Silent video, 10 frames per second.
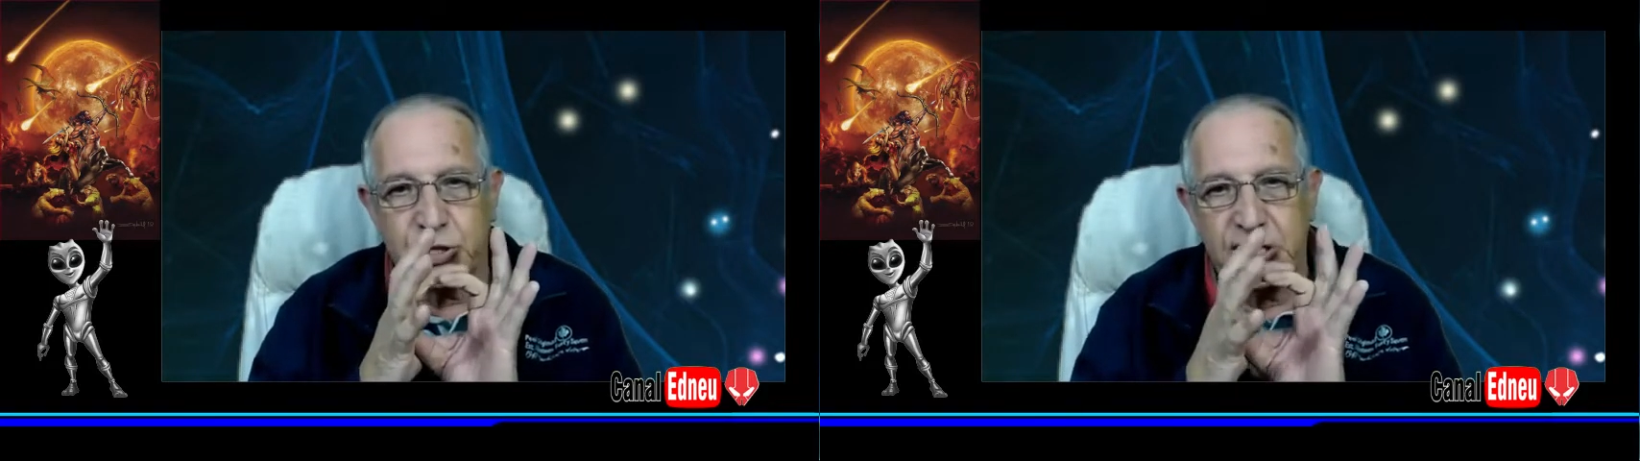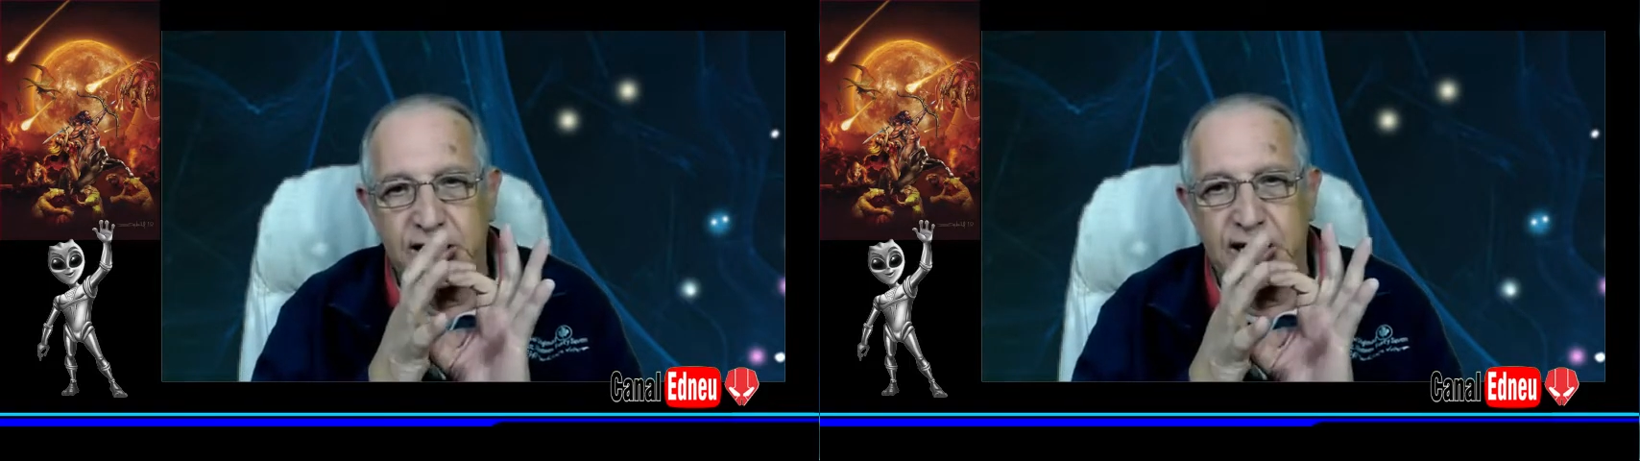
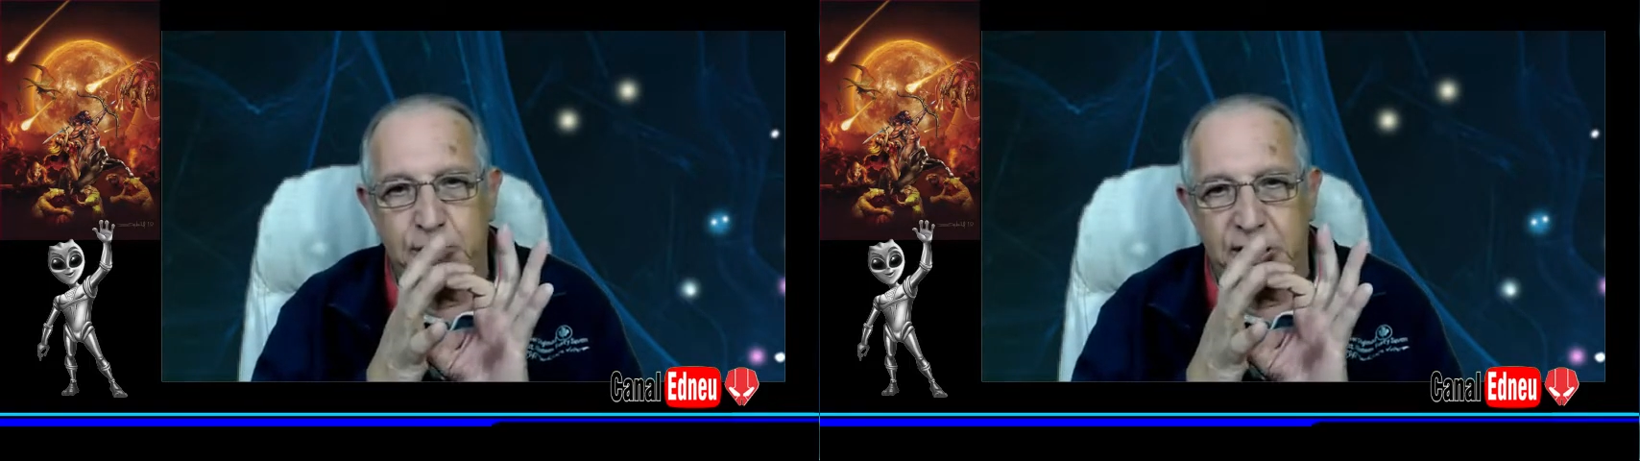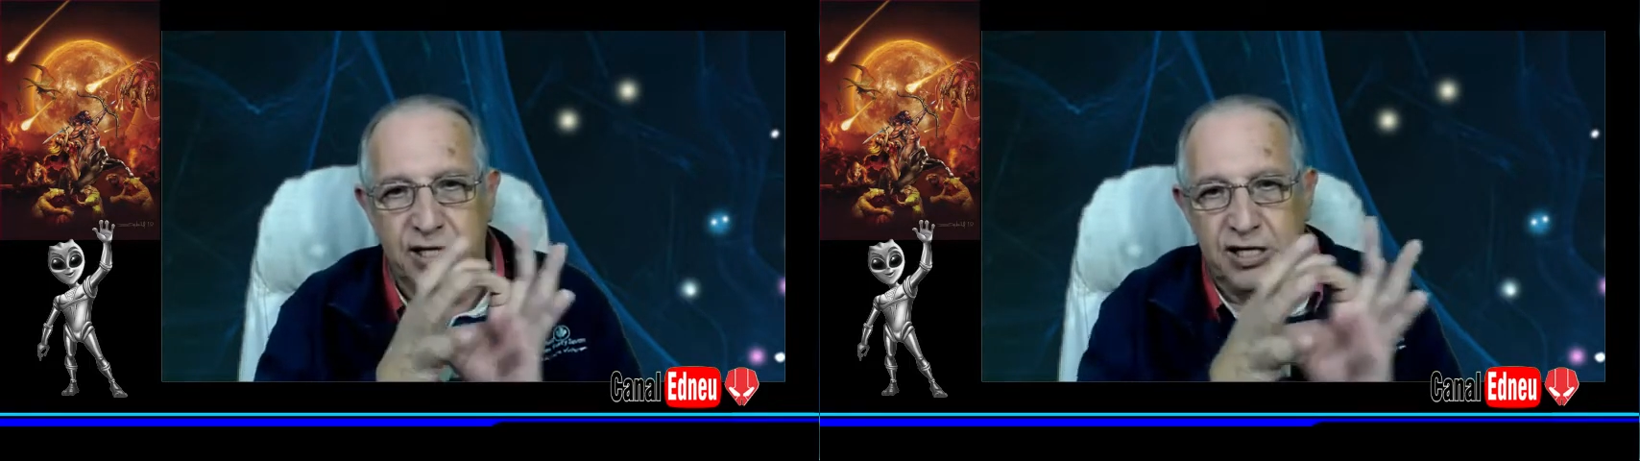que ligam
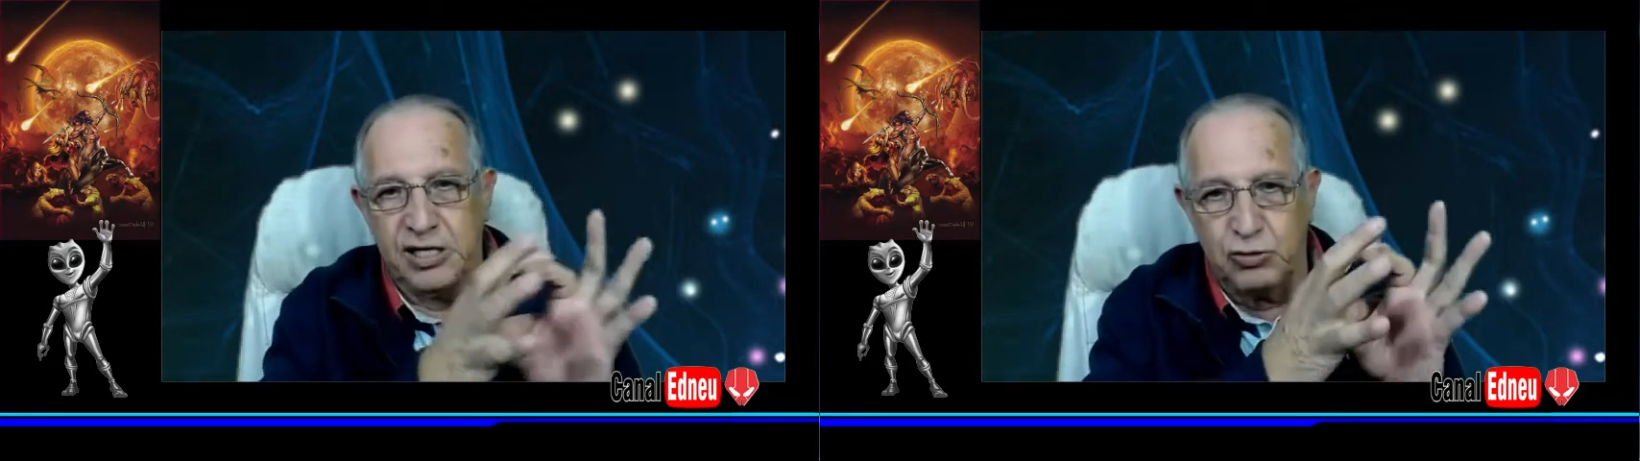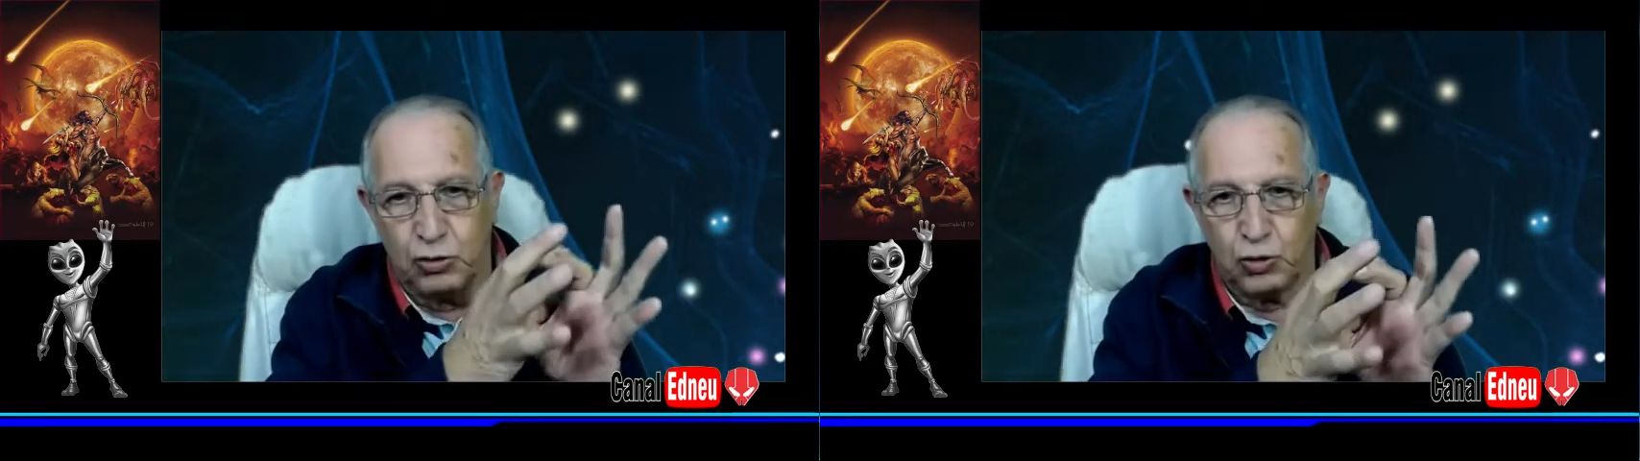a
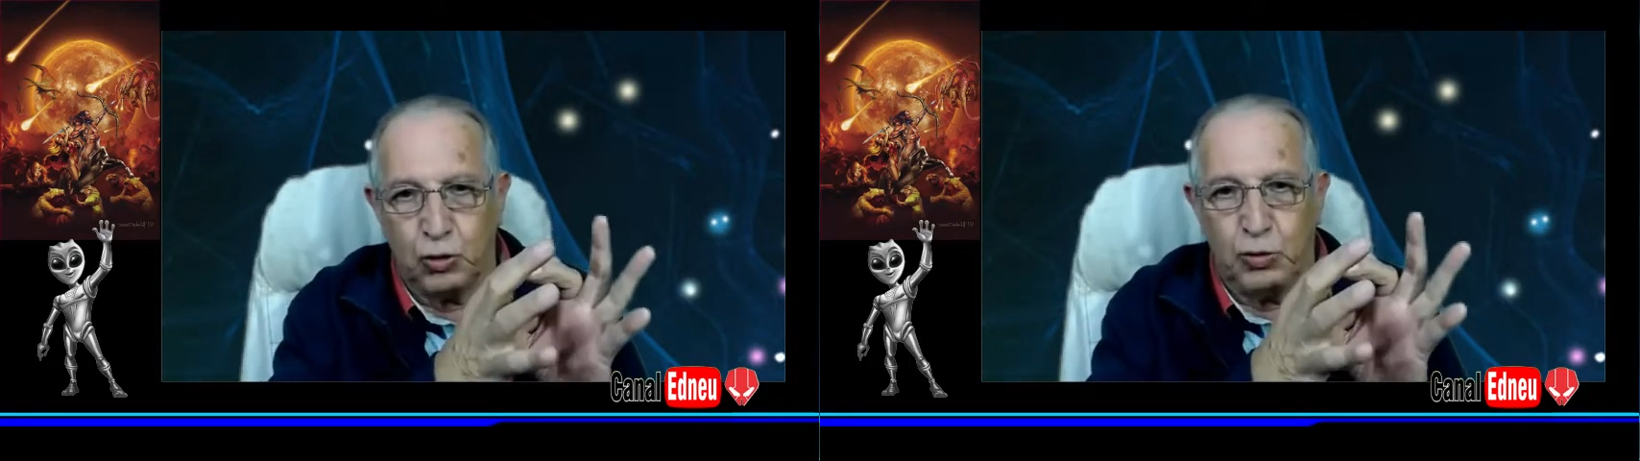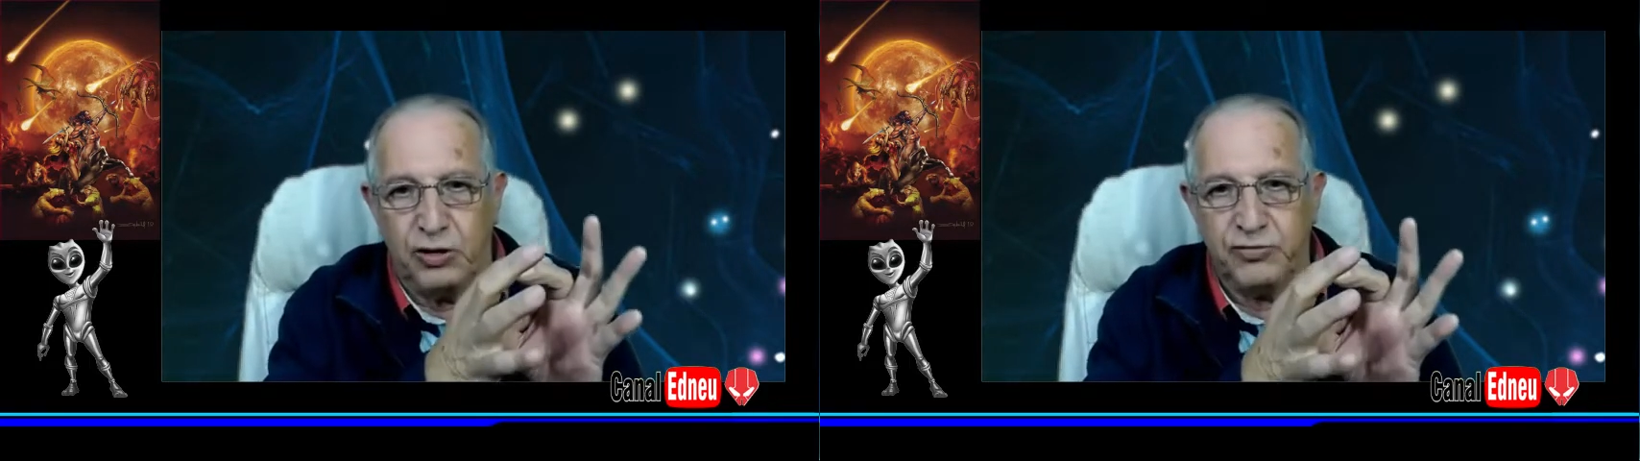bateria do
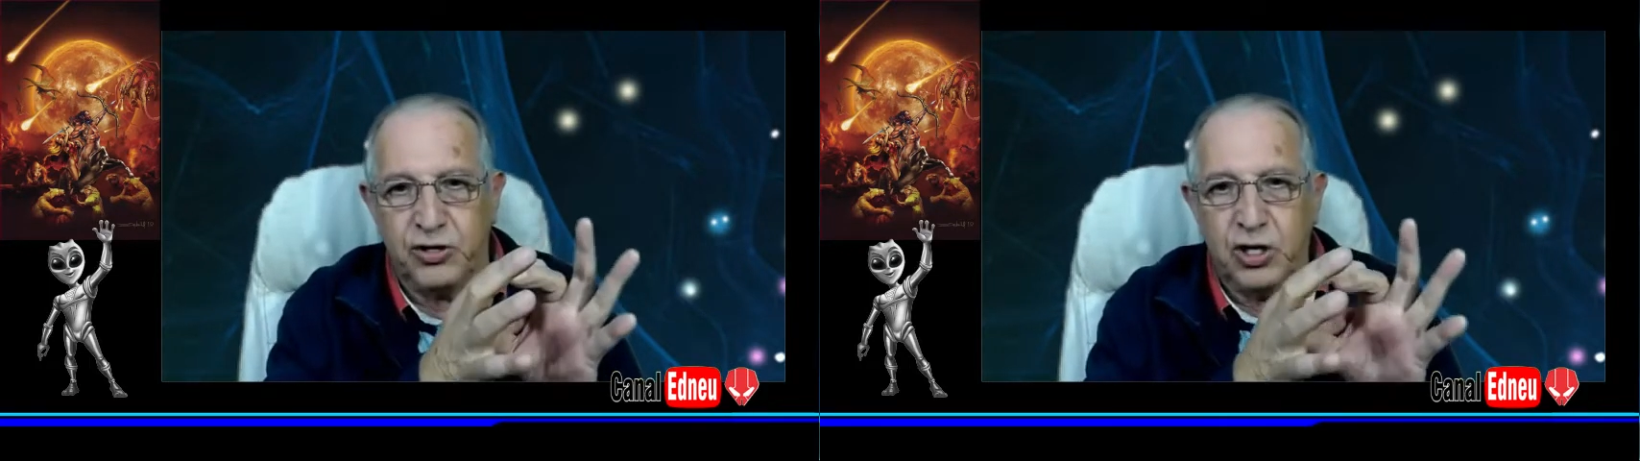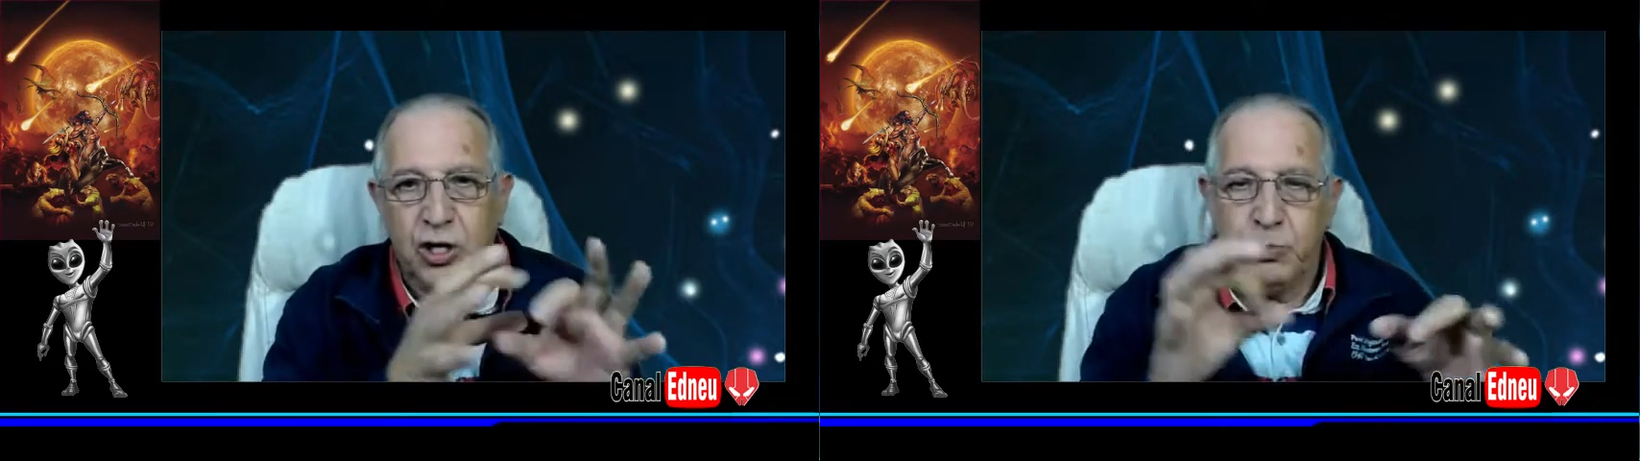automóvel,